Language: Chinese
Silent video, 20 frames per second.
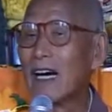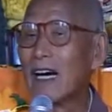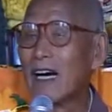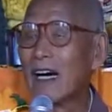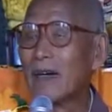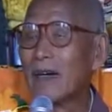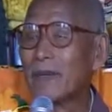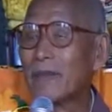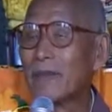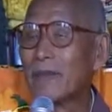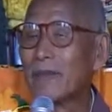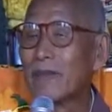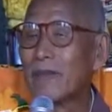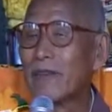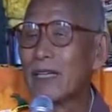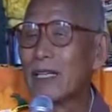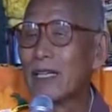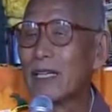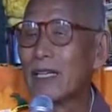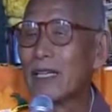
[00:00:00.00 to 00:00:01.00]
啊，
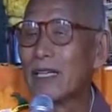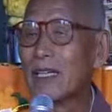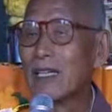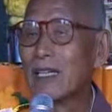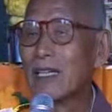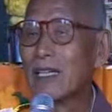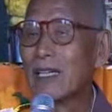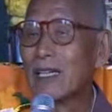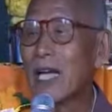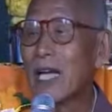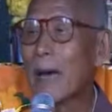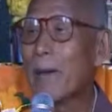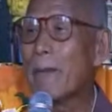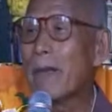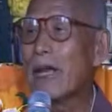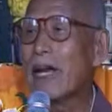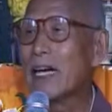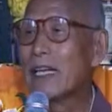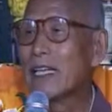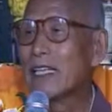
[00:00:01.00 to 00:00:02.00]
在
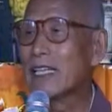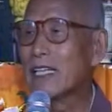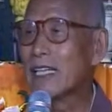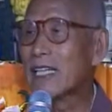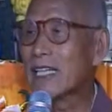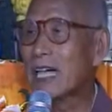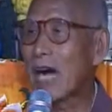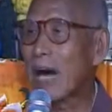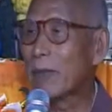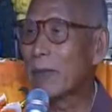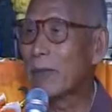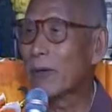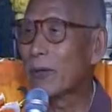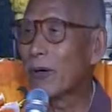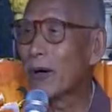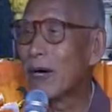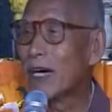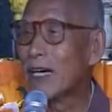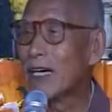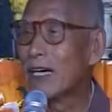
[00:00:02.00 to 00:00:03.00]
名字上不
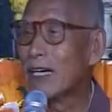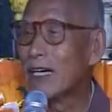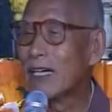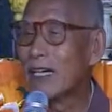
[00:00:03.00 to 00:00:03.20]
同，